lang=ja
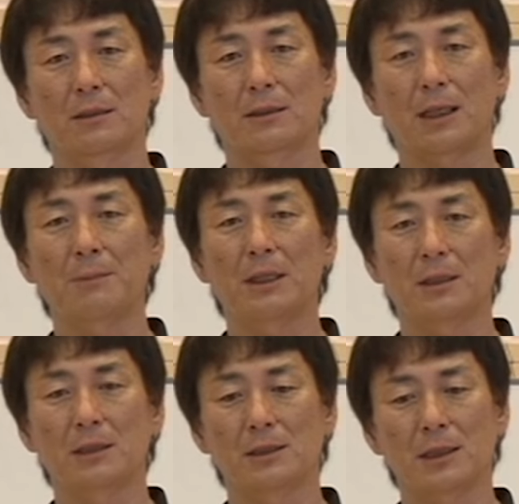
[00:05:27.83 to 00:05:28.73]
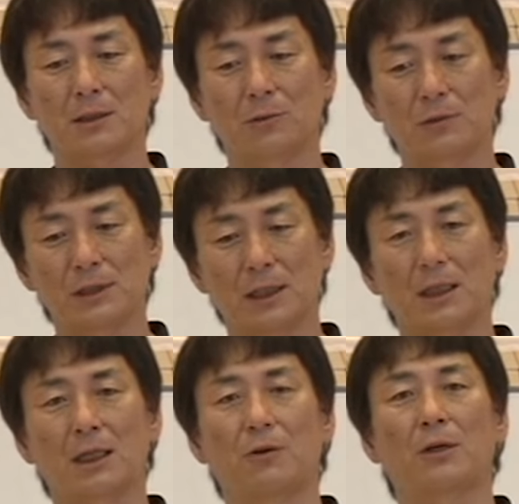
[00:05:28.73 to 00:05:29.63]
ためにじゃあどうした
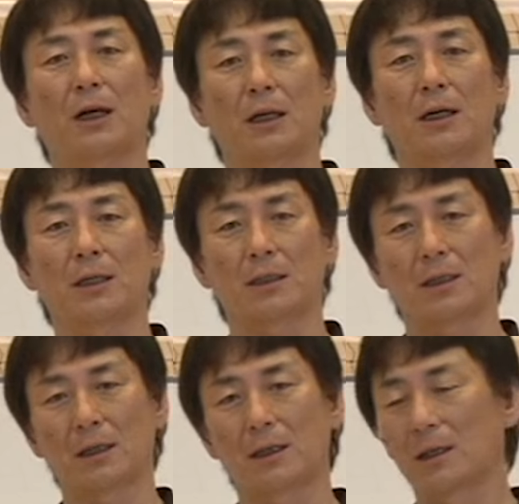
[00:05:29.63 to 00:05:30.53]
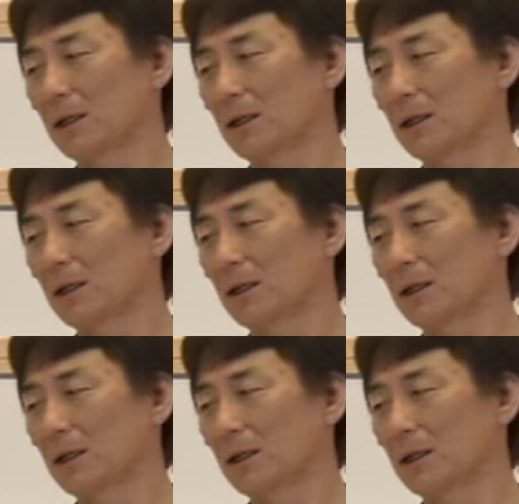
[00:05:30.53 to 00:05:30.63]
らいいかを考えて